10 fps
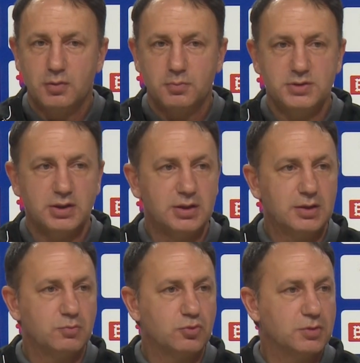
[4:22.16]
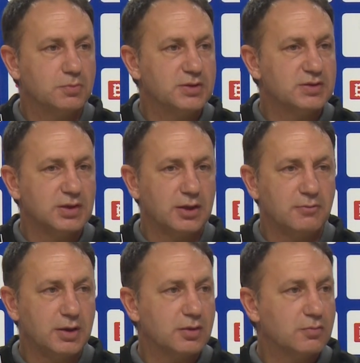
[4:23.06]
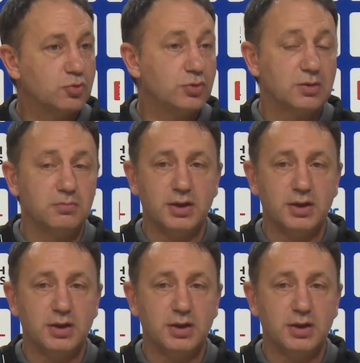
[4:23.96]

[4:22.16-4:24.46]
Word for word: bir şekilde burada bir ısrar var. Bunların